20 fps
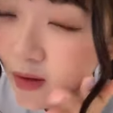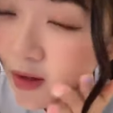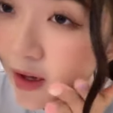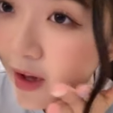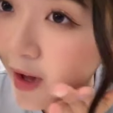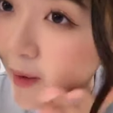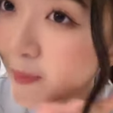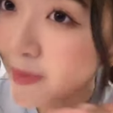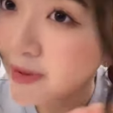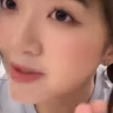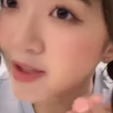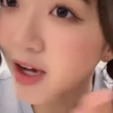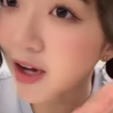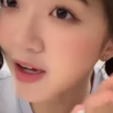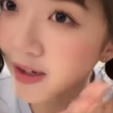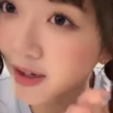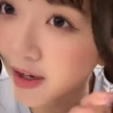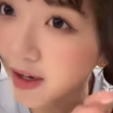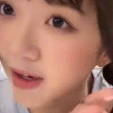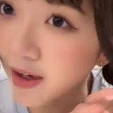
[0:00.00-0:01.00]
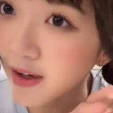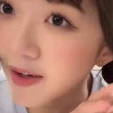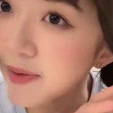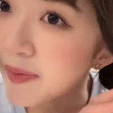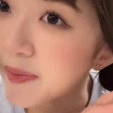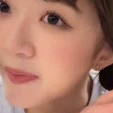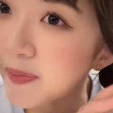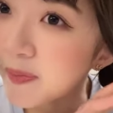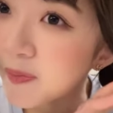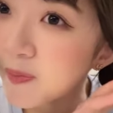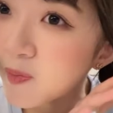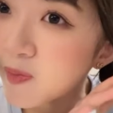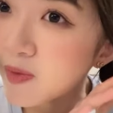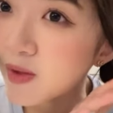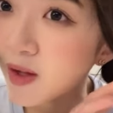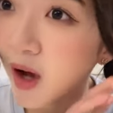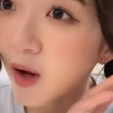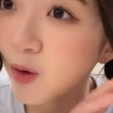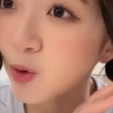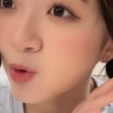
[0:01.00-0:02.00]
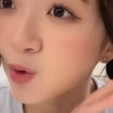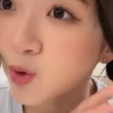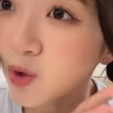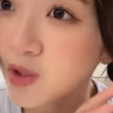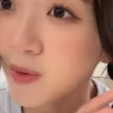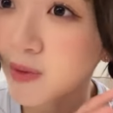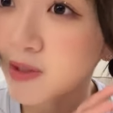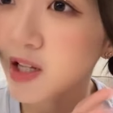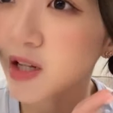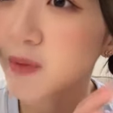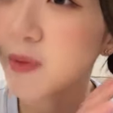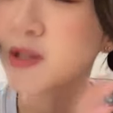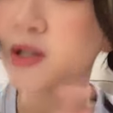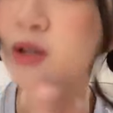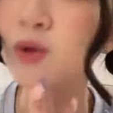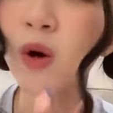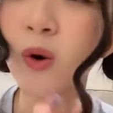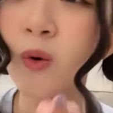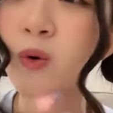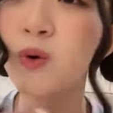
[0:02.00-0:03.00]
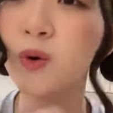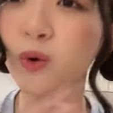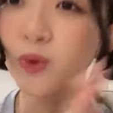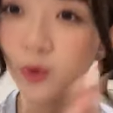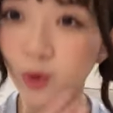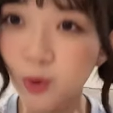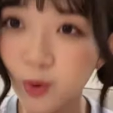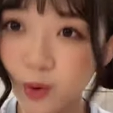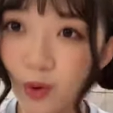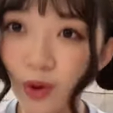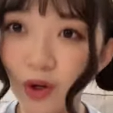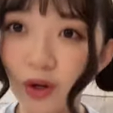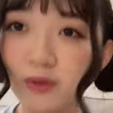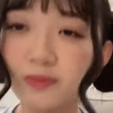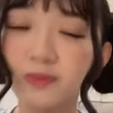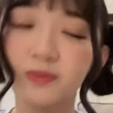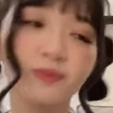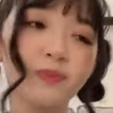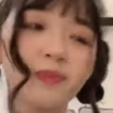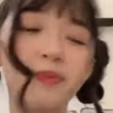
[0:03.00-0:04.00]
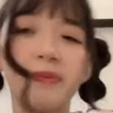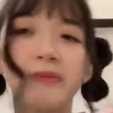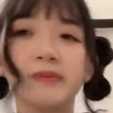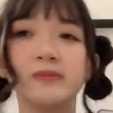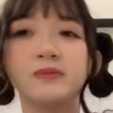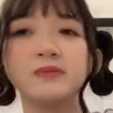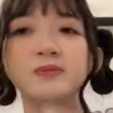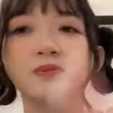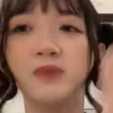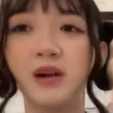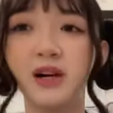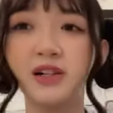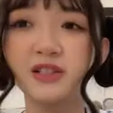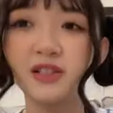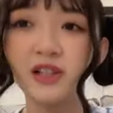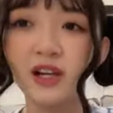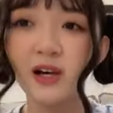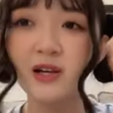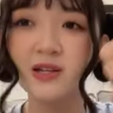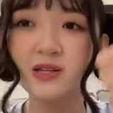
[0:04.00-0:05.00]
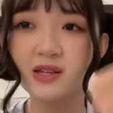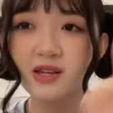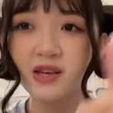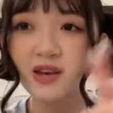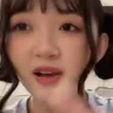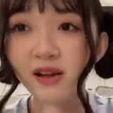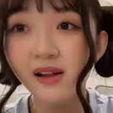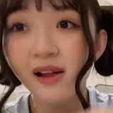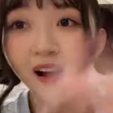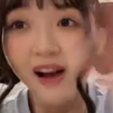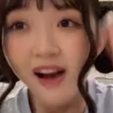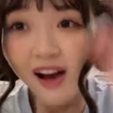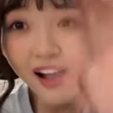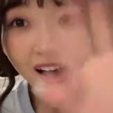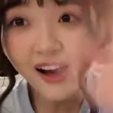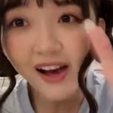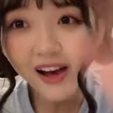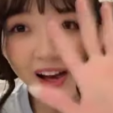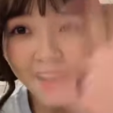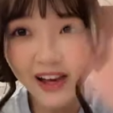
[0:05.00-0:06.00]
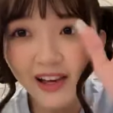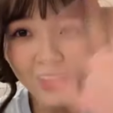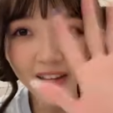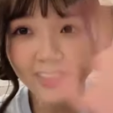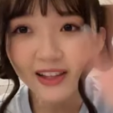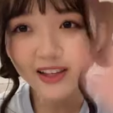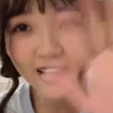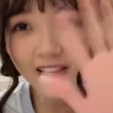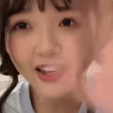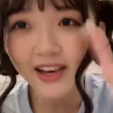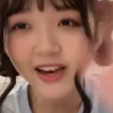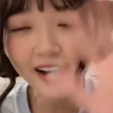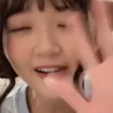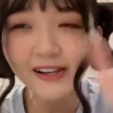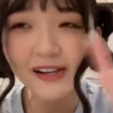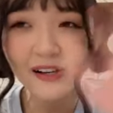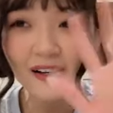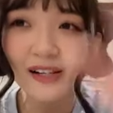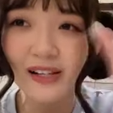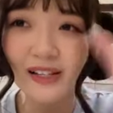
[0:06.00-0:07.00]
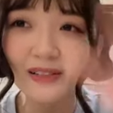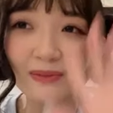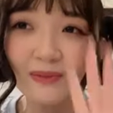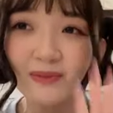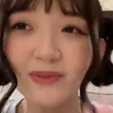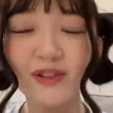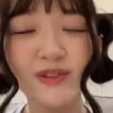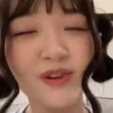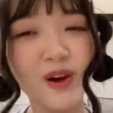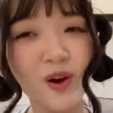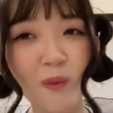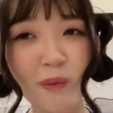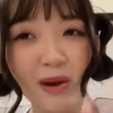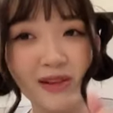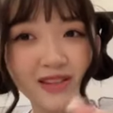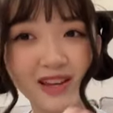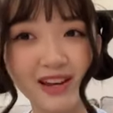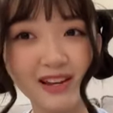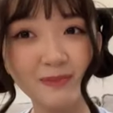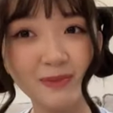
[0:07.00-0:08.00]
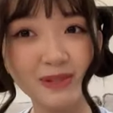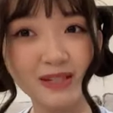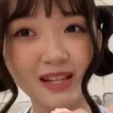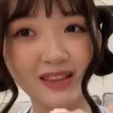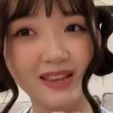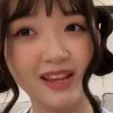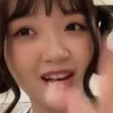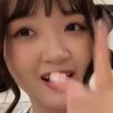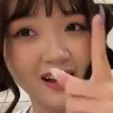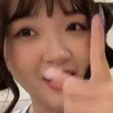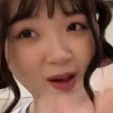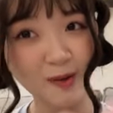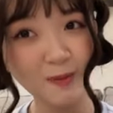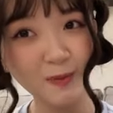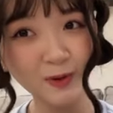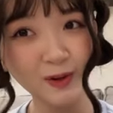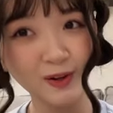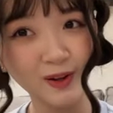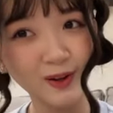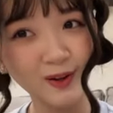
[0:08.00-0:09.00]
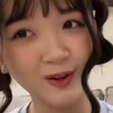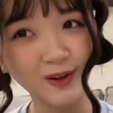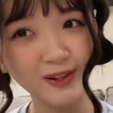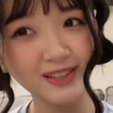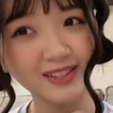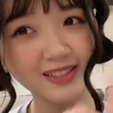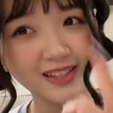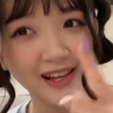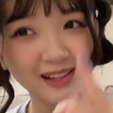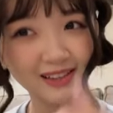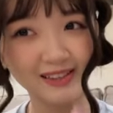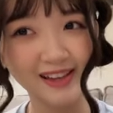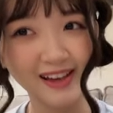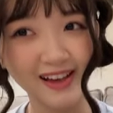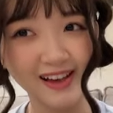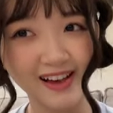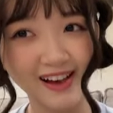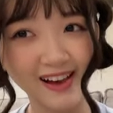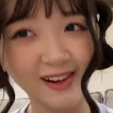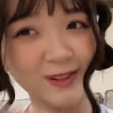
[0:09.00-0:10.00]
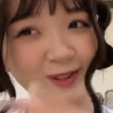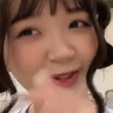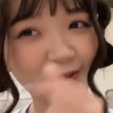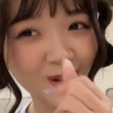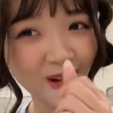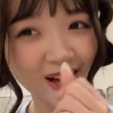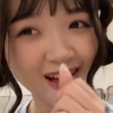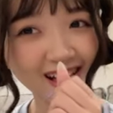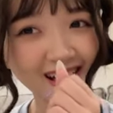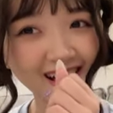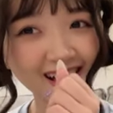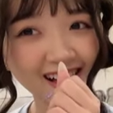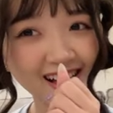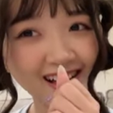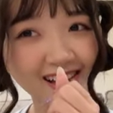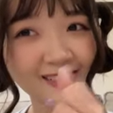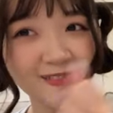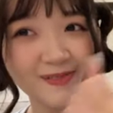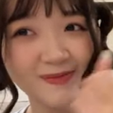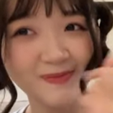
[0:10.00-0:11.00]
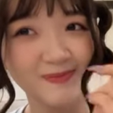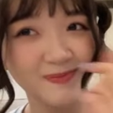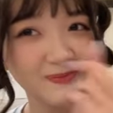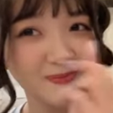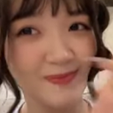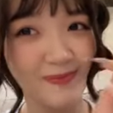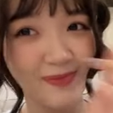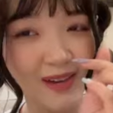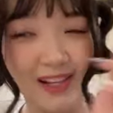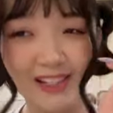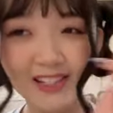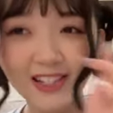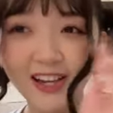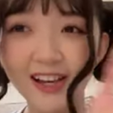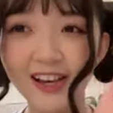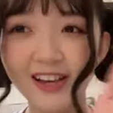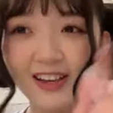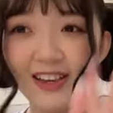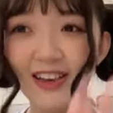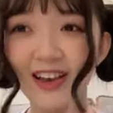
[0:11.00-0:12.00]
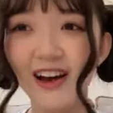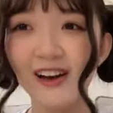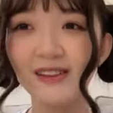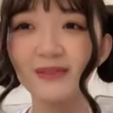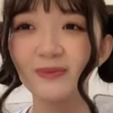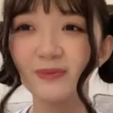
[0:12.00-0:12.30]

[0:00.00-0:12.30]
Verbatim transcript: Kayak sampai sekarang gak luntur sama sekali. Biasa tuh aku luntur. Makasih ya Kazi. Hai Kak Kia. Tadi aku bacain pesan dari kamu loh di sana. Lucu kan? Makasih ya Kak Kia.